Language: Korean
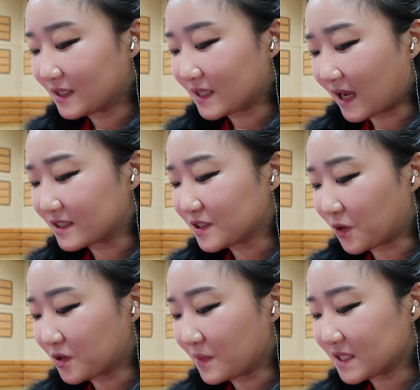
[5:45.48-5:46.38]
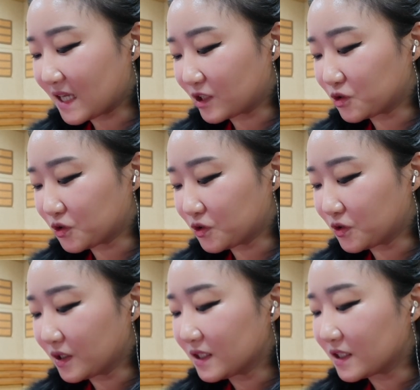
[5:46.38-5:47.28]
당시 여름에
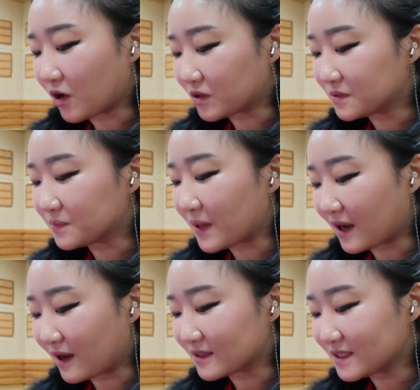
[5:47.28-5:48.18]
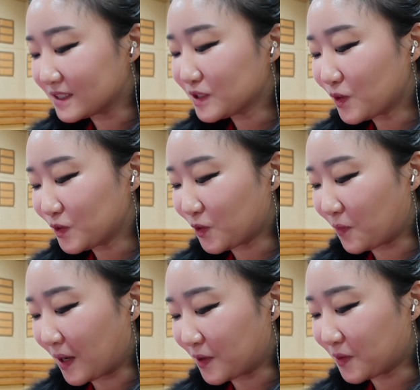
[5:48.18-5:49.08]
자주 여름방학 특선으로
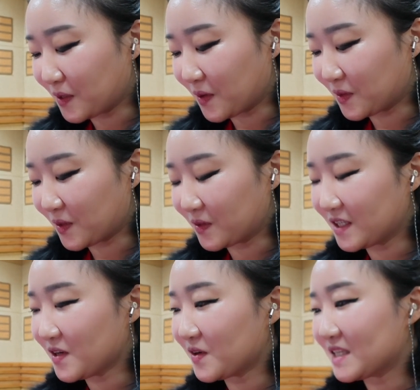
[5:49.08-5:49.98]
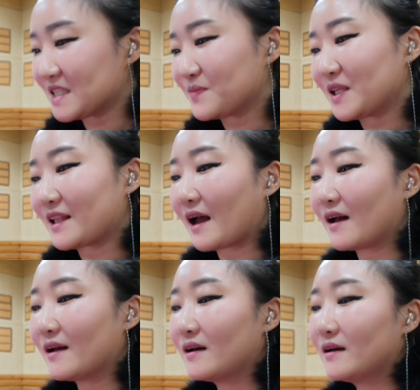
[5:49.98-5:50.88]
방영되었던 기억이 있습니다.
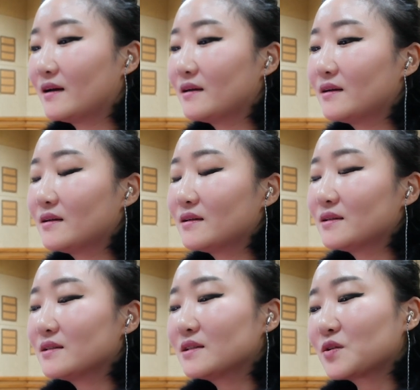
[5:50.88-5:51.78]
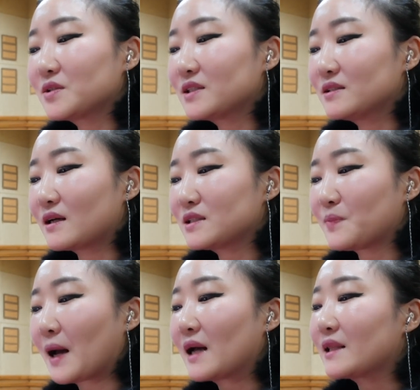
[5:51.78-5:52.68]
저는 그 당시
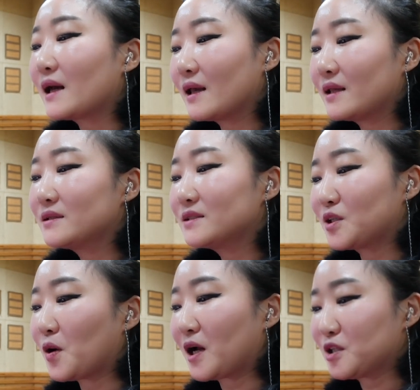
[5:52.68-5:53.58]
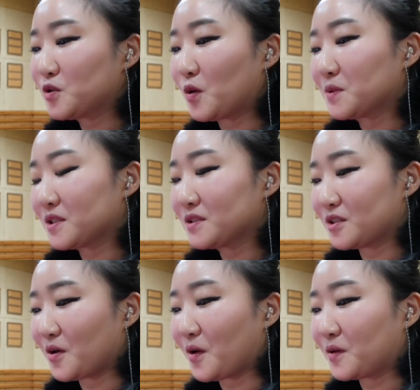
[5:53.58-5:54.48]
바다에는 들어갈 수
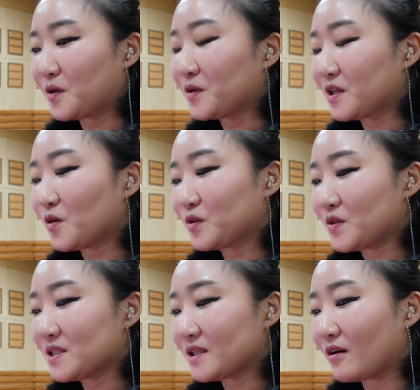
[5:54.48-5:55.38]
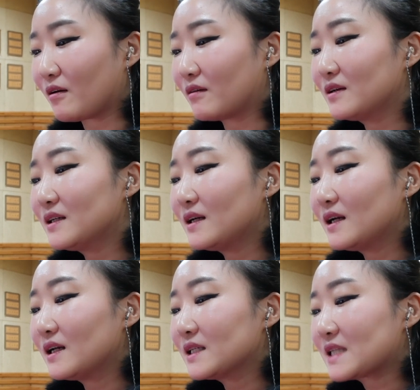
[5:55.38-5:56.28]
없었어요. 그런 기억도 있어요.
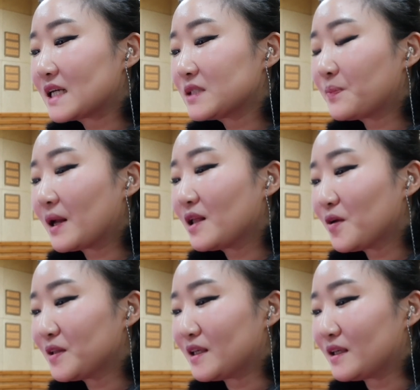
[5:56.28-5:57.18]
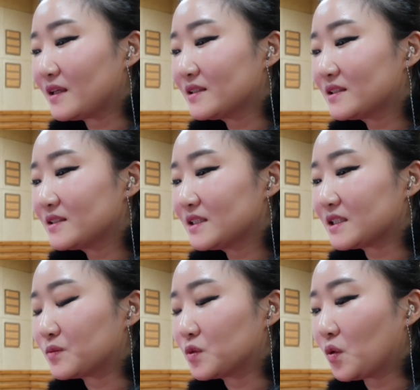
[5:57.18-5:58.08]
48년이 흐른
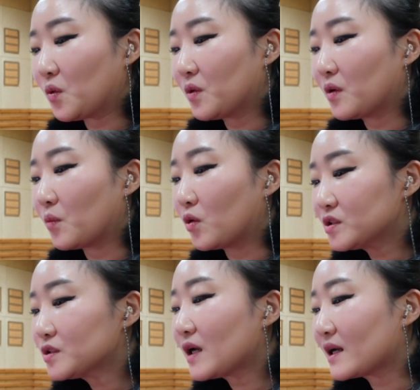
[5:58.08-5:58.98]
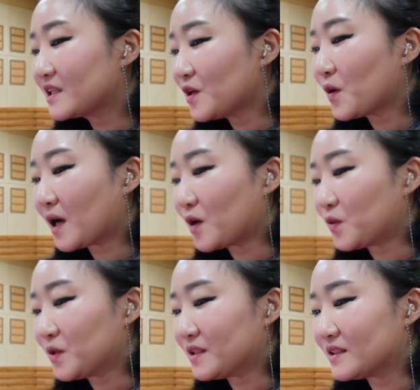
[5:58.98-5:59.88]
지금도 모두가
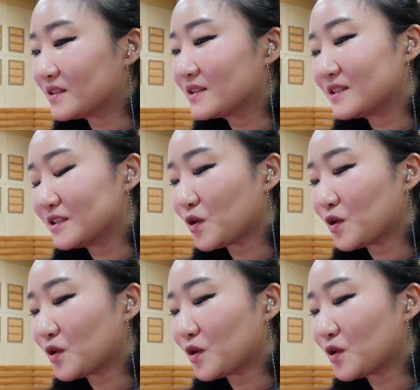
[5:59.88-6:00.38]
기억하고 있는 그